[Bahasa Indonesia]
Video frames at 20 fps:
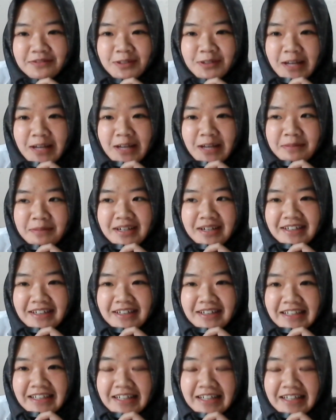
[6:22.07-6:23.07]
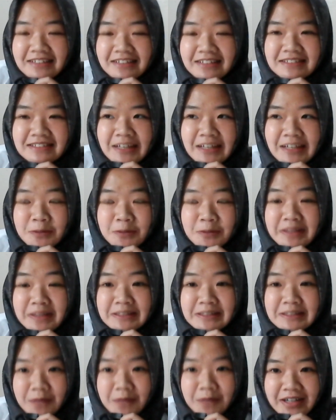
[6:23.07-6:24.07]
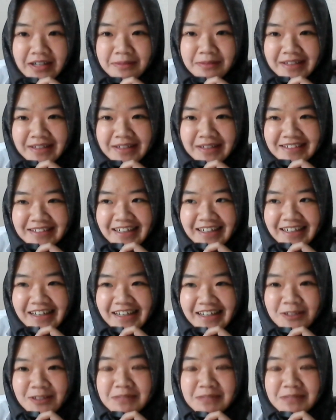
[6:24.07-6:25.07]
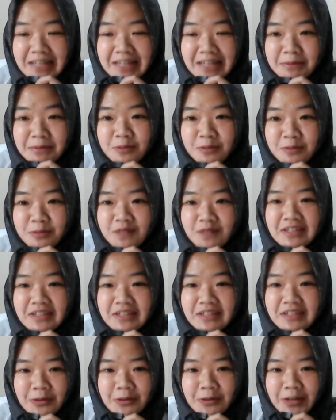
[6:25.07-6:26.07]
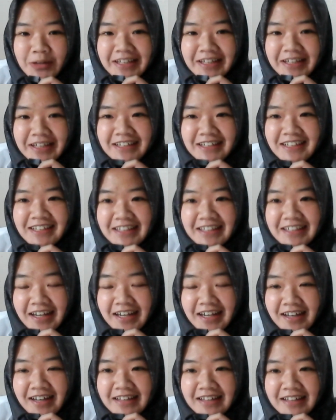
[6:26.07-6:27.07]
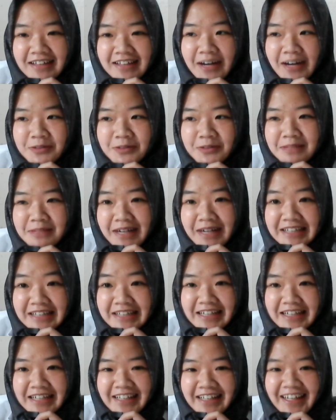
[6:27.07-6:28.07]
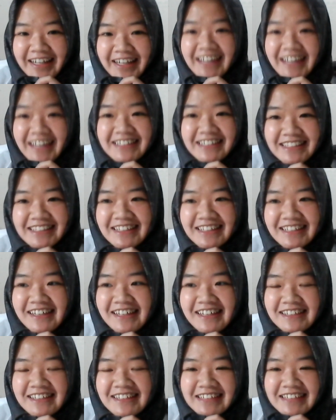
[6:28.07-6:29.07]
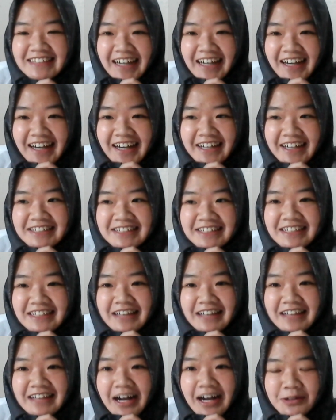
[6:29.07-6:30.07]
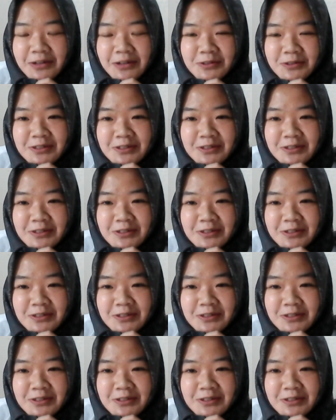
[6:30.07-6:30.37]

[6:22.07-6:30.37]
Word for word: terutama kita satu mahasiswa dipaksa harus bisa membuat video yang tadi ya kita nggak tahu gimana caranya ngedit, sekarang akhirnya jadi tahu.